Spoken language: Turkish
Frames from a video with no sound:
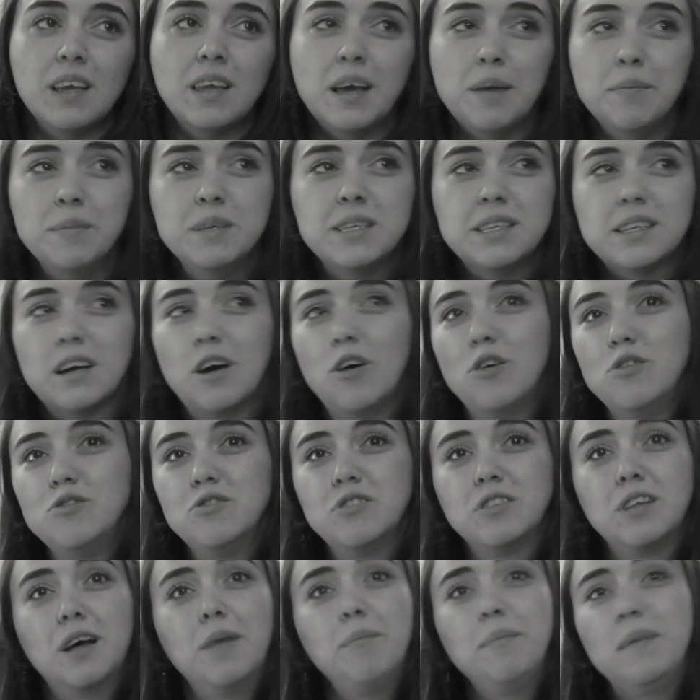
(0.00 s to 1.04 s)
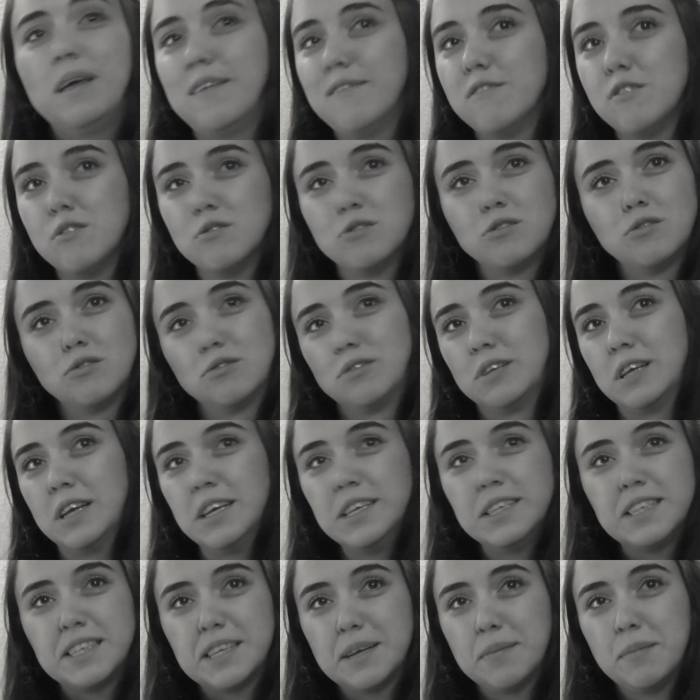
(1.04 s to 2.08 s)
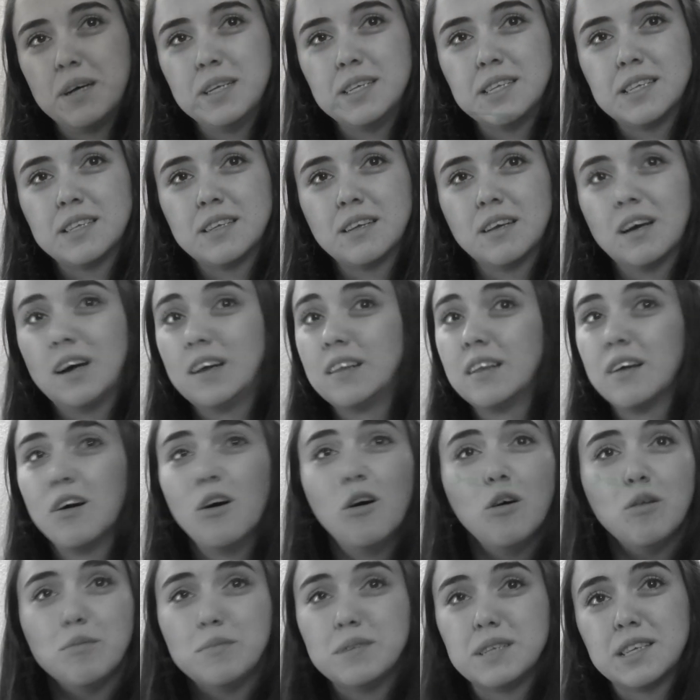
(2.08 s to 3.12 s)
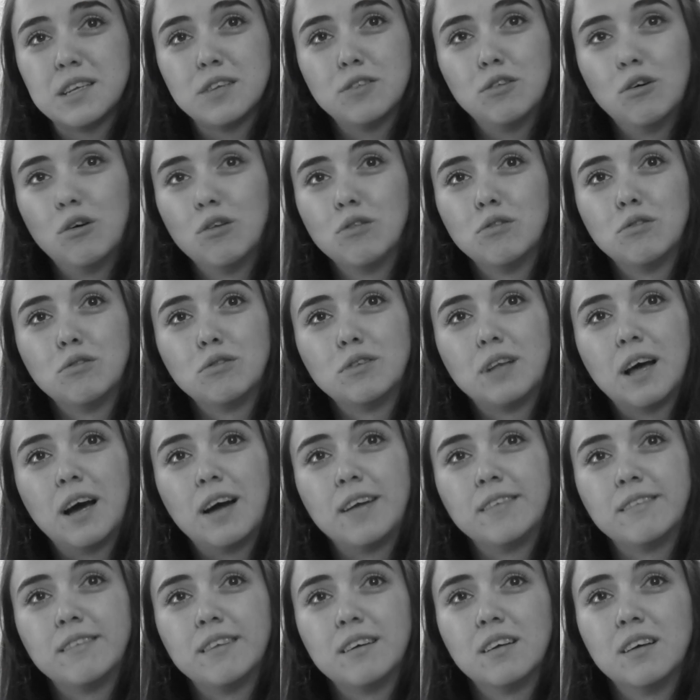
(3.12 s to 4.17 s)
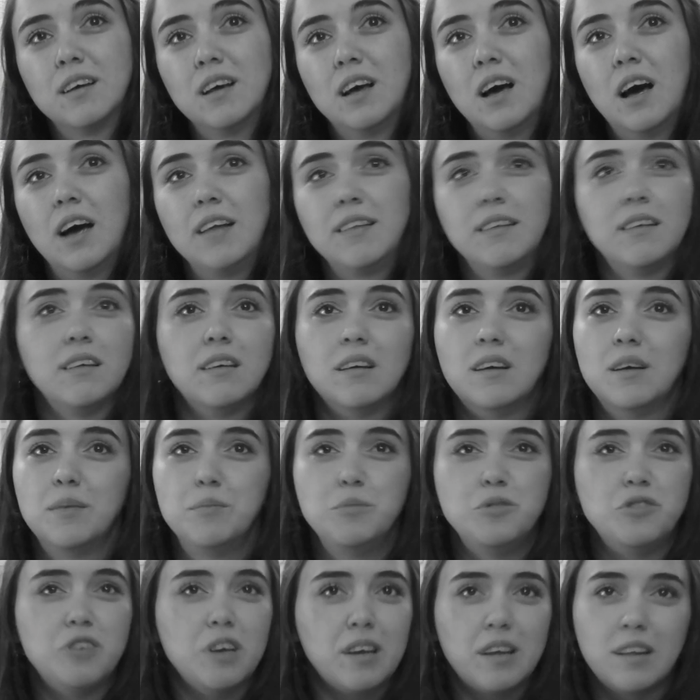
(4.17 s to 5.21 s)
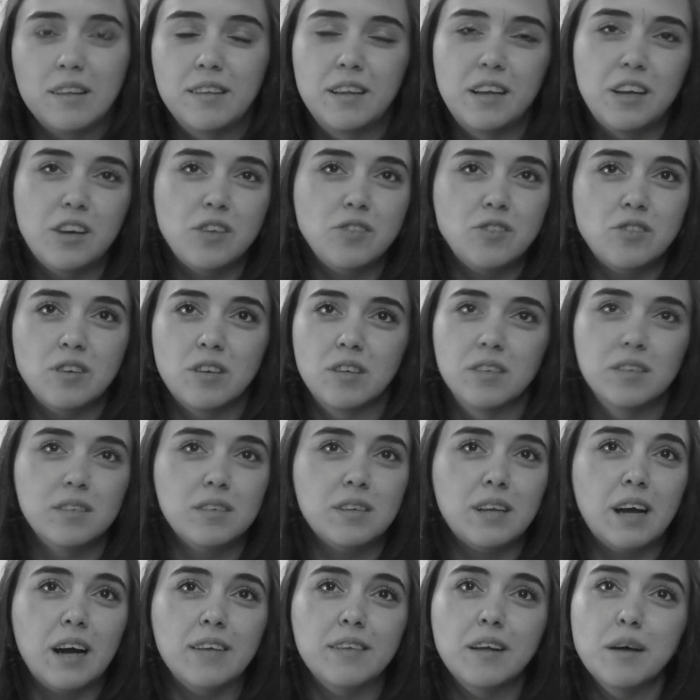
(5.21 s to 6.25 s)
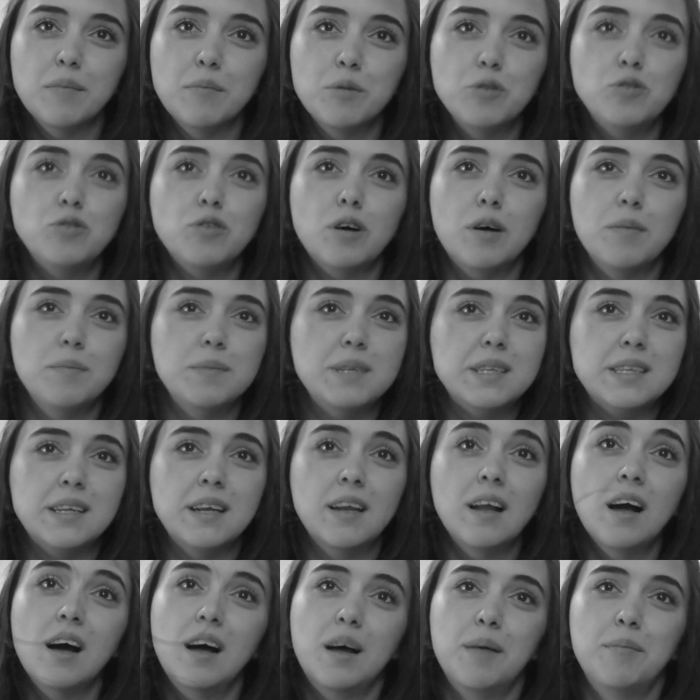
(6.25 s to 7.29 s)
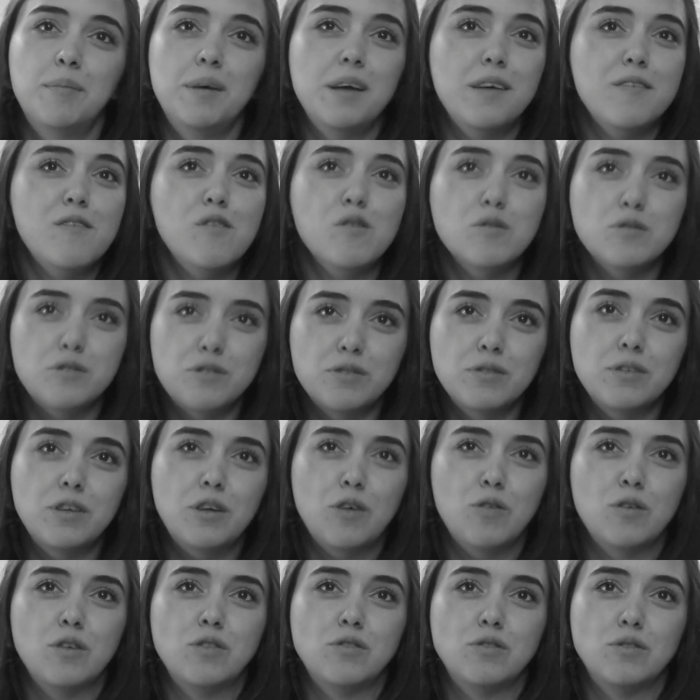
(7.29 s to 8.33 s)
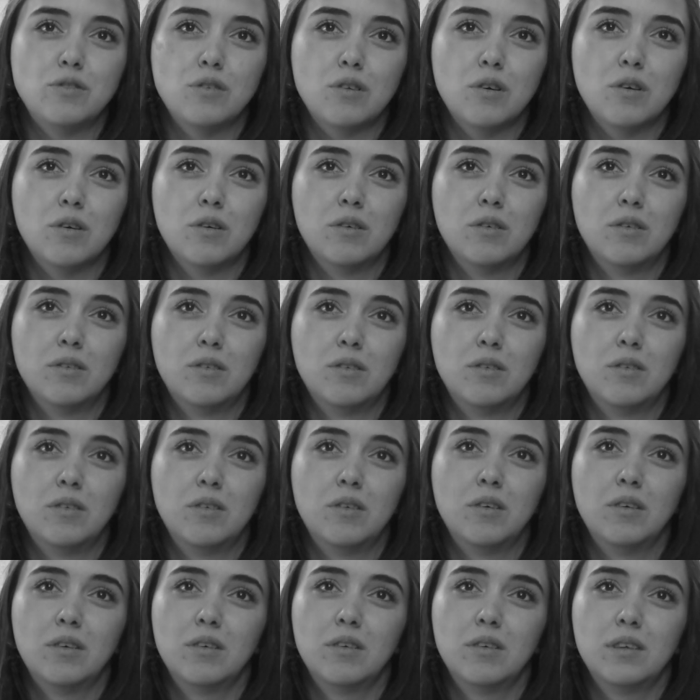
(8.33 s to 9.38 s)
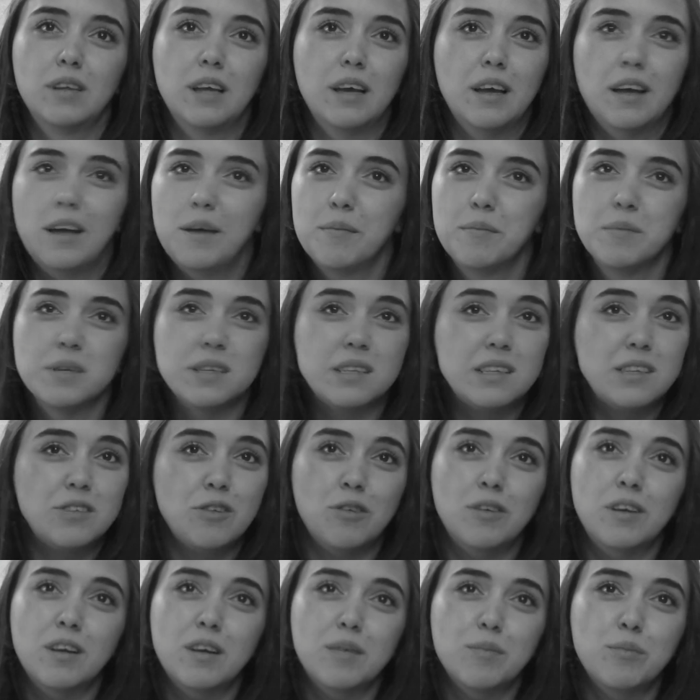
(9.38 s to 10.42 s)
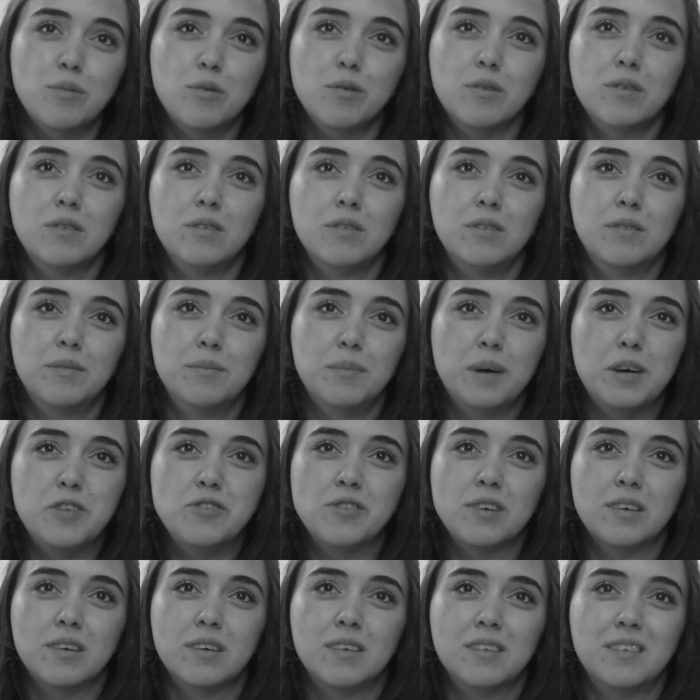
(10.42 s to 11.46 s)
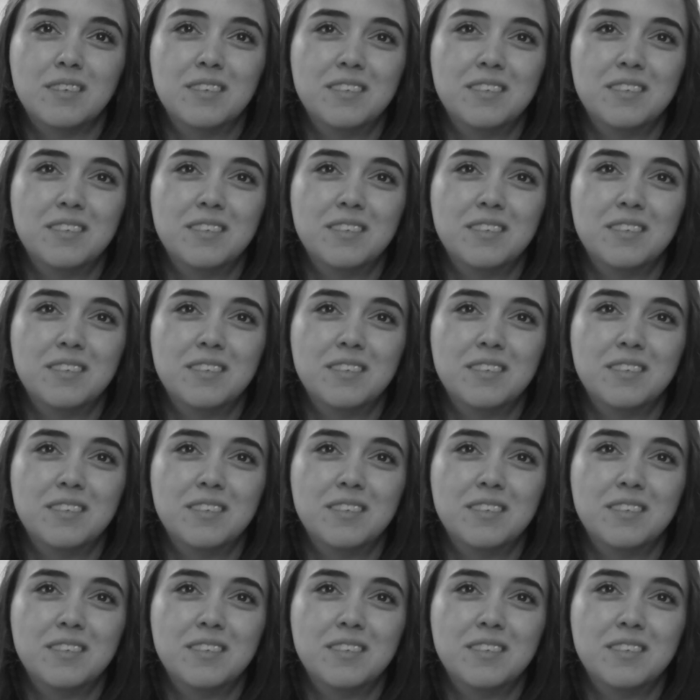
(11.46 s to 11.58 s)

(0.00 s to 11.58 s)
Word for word: Yani mesela önceden bir evi olsun diye istemezdi. Hani olmasa da olur derdi. Hani bir şekilde yaşanır derdi. Ama şu an mesela bir evi olsun diye uğraşıyor. En basit örnek bu bence.